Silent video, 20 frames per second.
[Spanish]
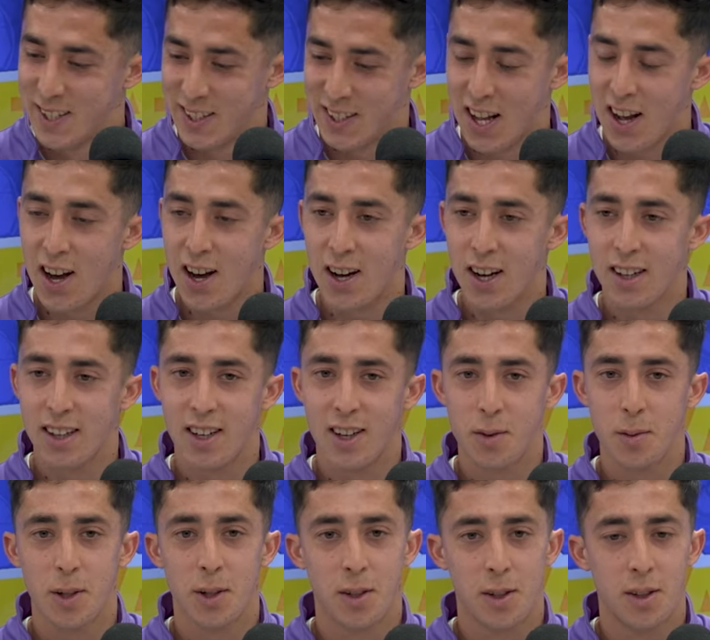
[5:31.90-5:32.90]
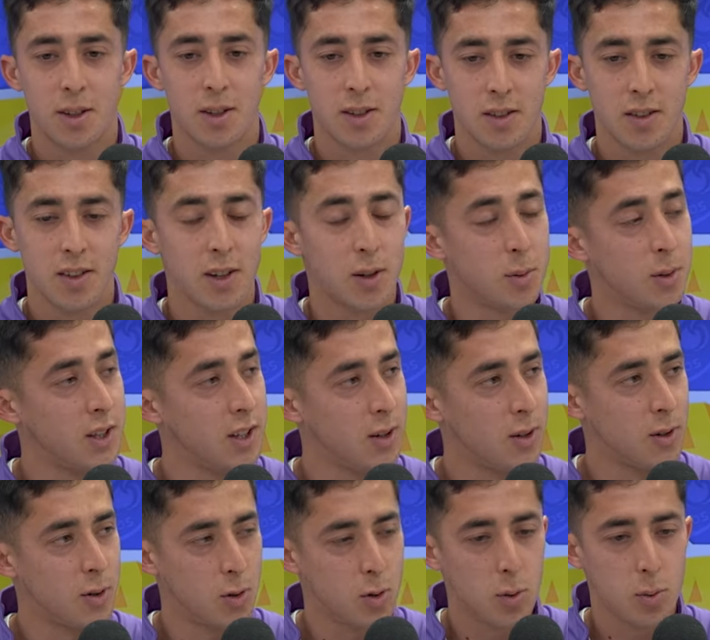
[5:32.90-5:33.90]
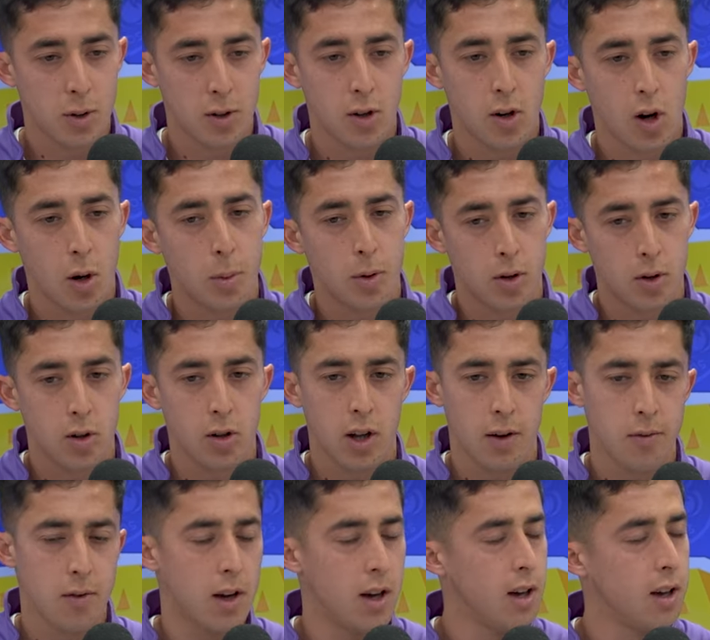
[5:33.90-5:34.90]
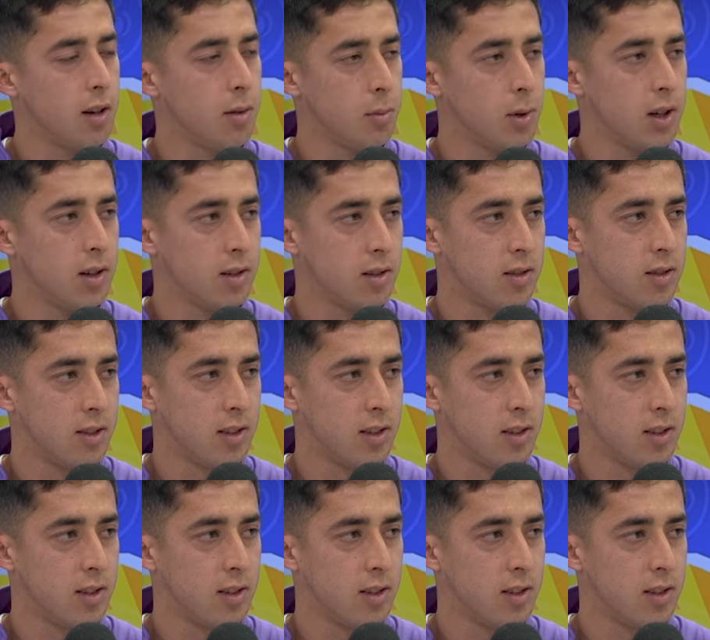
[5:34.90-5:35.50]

no, no, pero sí, como te digo, los números. No, pero notas bien, bien.